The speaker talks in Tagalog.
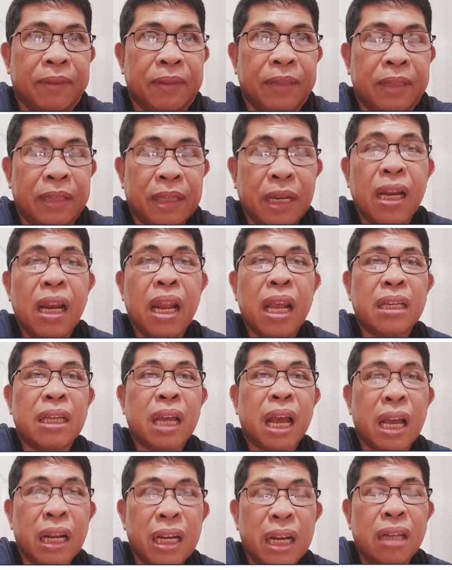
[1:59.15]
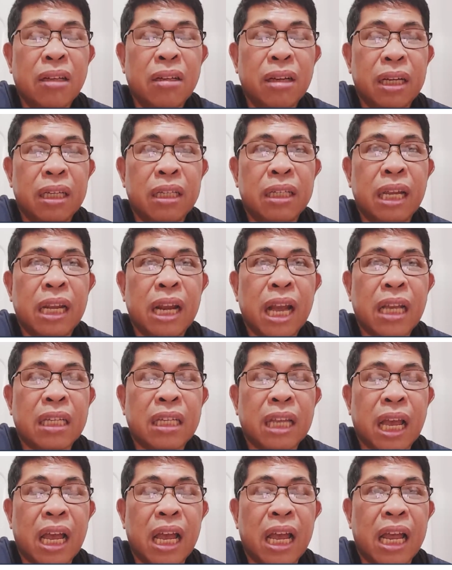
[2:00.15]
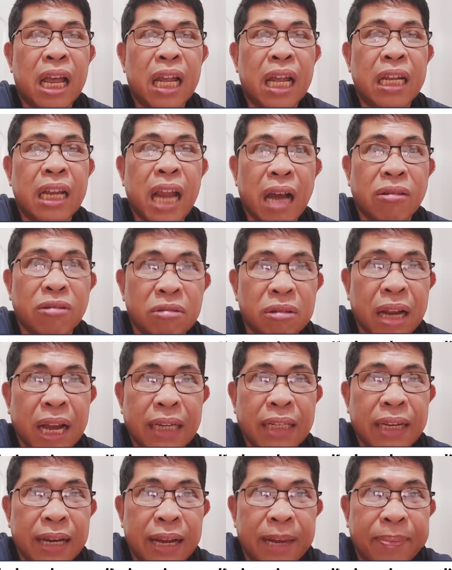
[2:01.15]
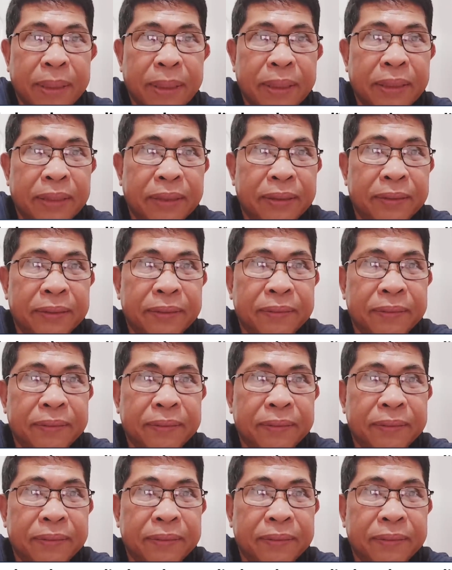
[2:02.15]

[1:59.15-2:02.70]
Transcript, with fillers: sinasaala, sinasalaula nila po.